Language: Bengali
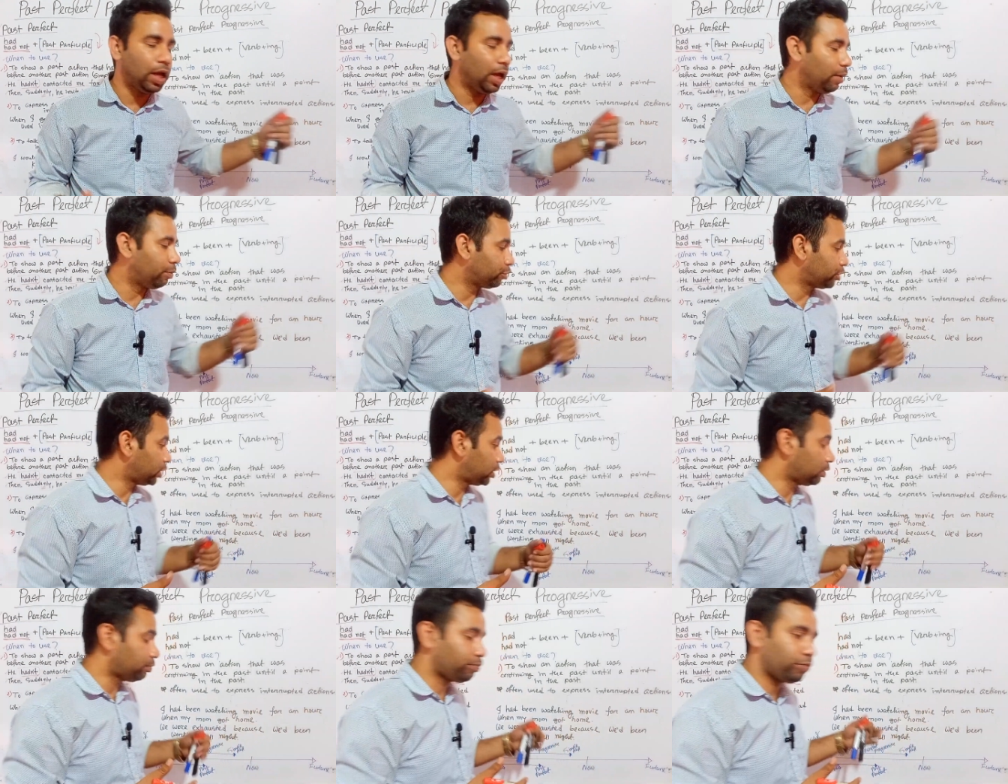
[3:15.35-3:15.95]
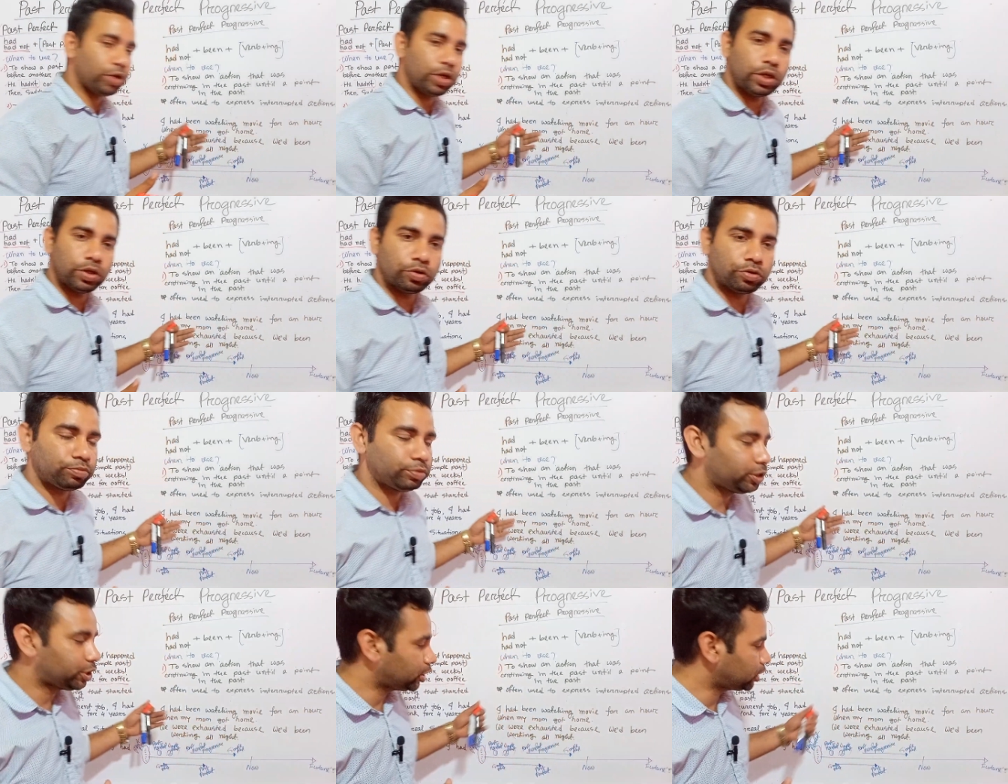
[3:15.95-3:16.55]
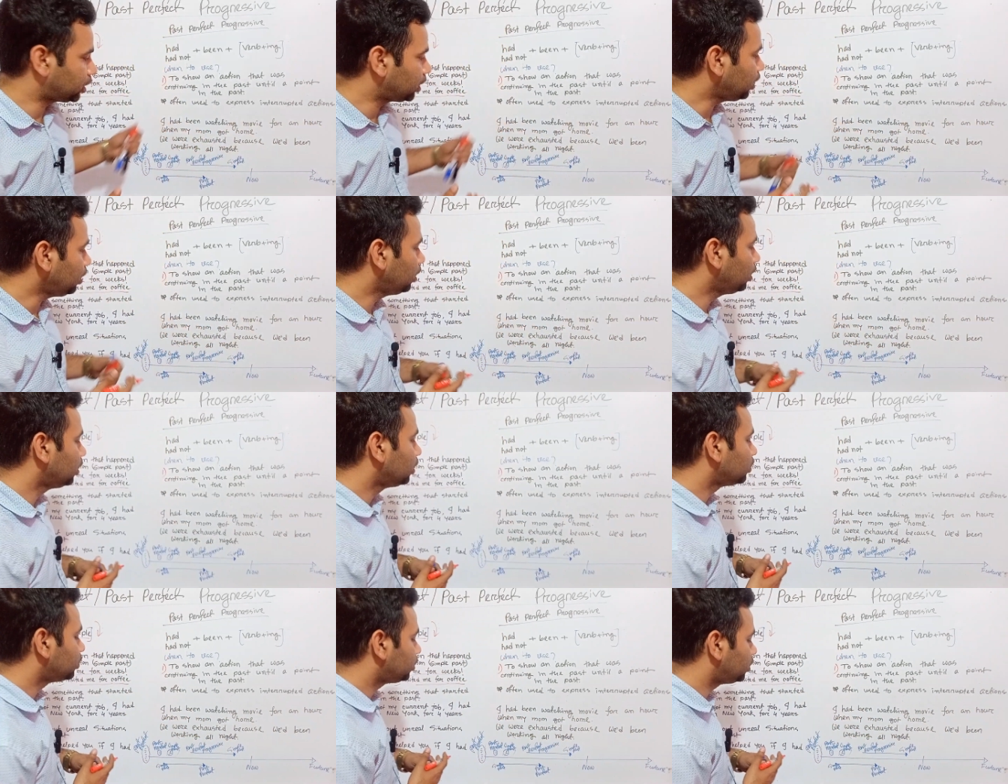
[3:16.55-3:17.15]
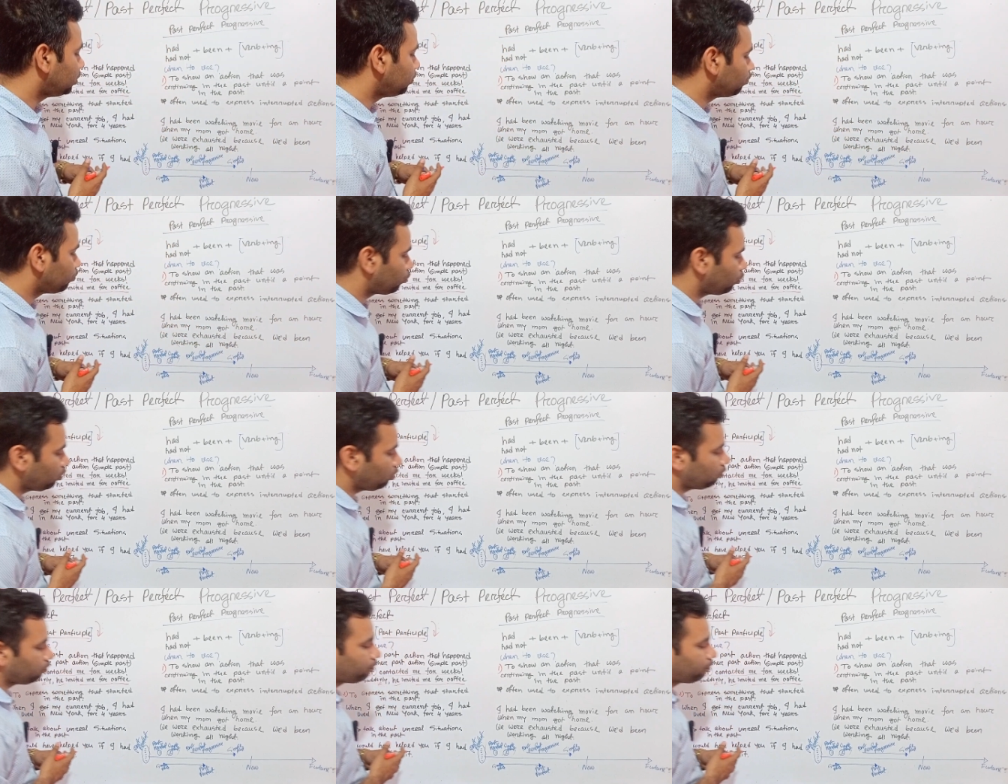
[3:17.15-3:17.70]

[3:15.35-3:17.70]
এবং যেটা পরে ঘটবে সেটা সিম্পল